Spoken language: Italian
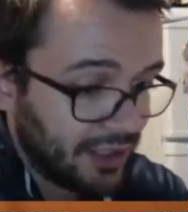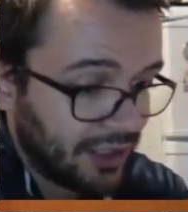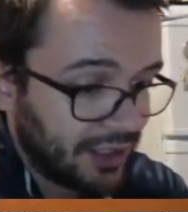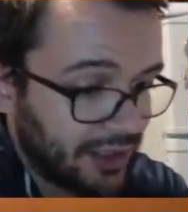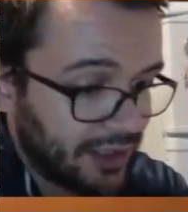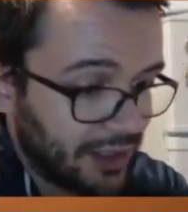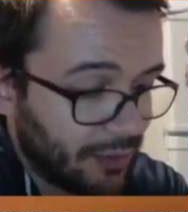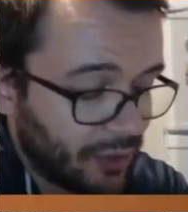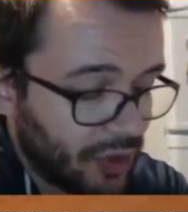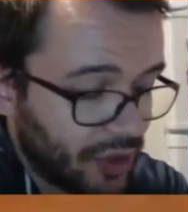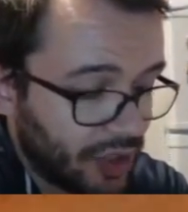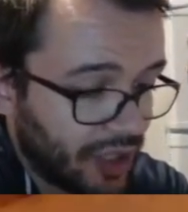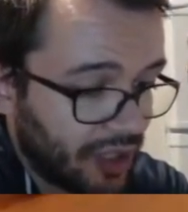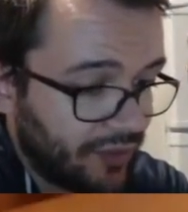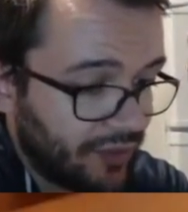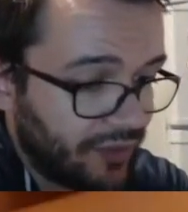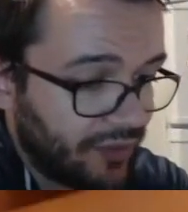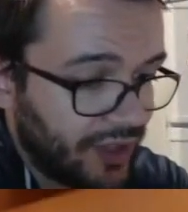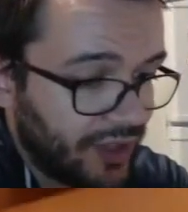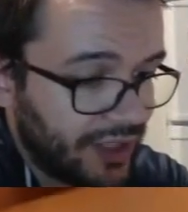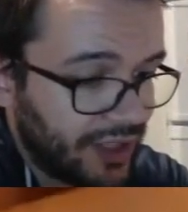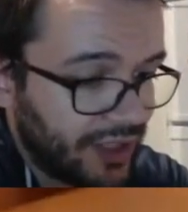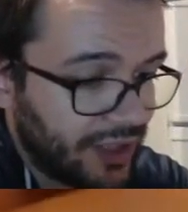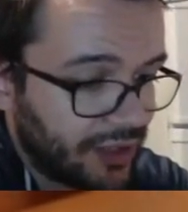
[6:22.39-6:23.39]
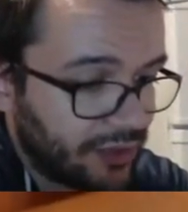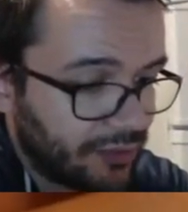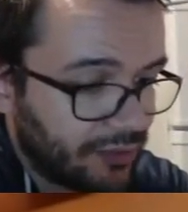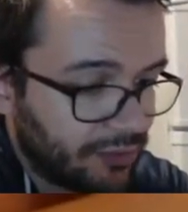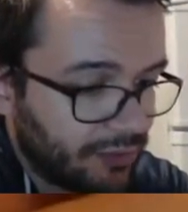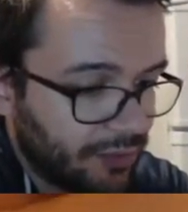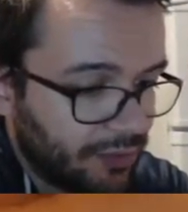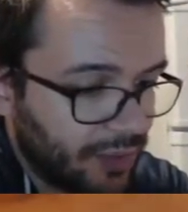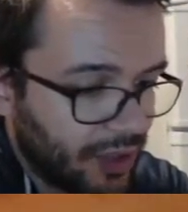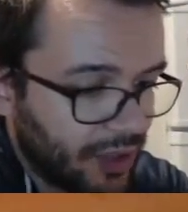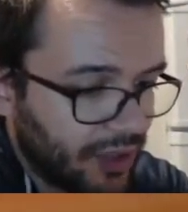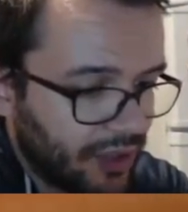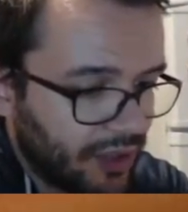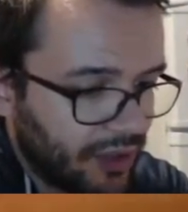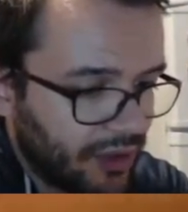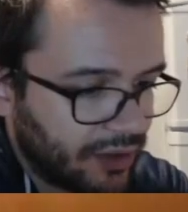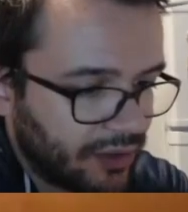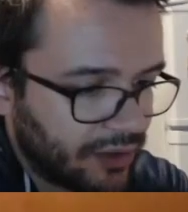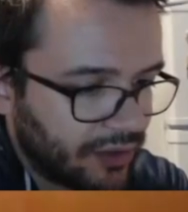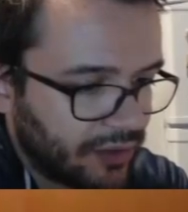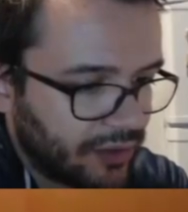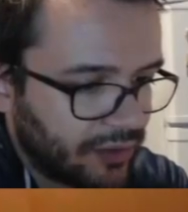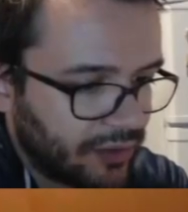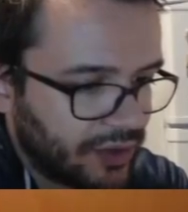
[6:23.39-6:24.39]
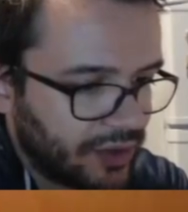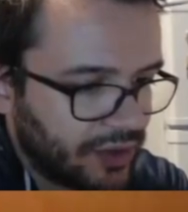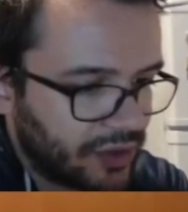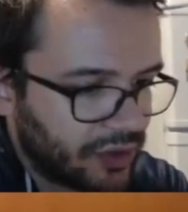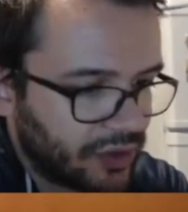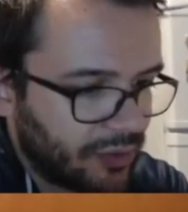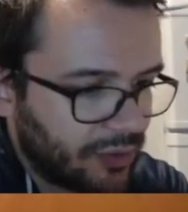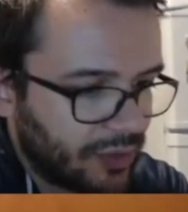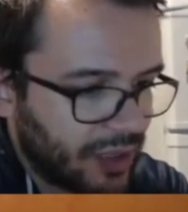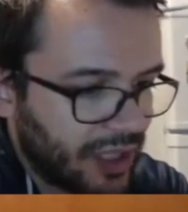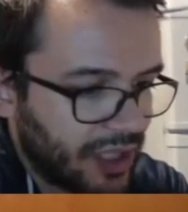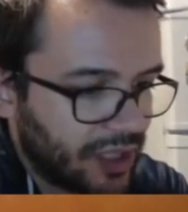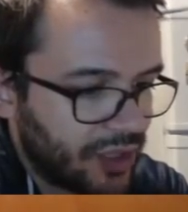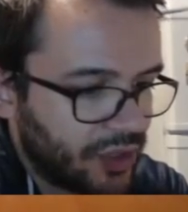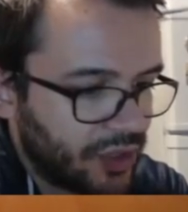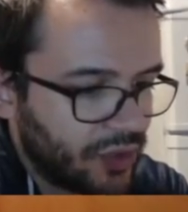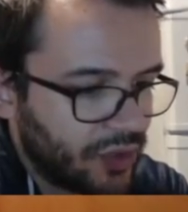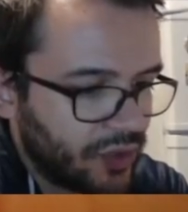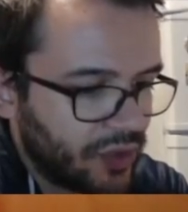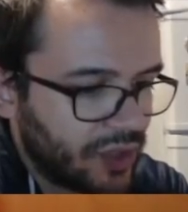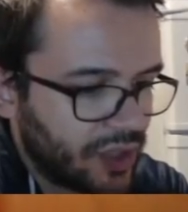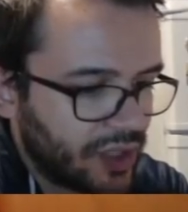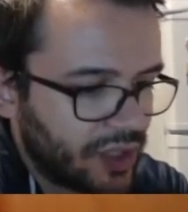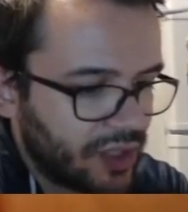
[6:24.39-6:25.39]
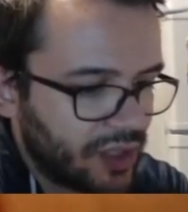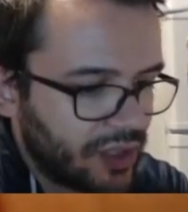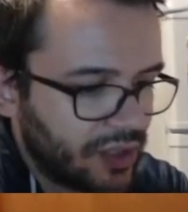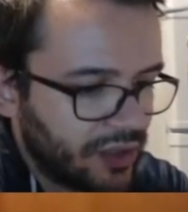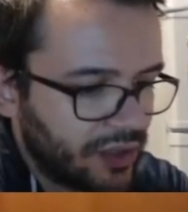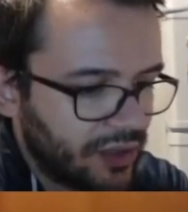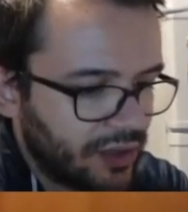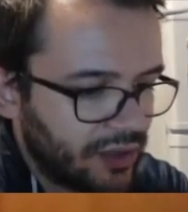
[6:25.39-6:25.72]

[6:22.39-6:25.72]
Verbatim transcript: Andiamocelo a vedere un po' questo Machok.